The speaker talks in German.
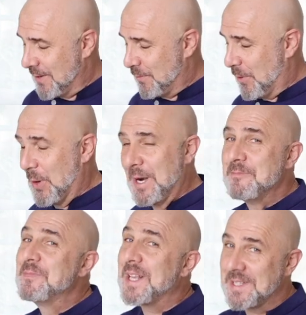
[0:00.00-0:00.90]
Vor
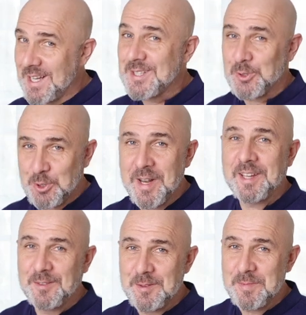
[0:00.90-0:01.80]
allem, dass euch so
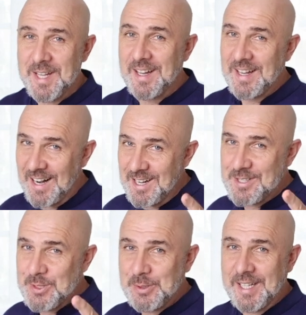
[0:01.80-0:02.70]
schmeckt wie mir.
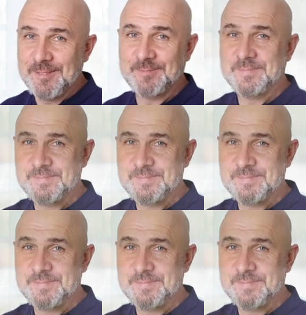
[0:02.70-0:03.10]
Alles Gute.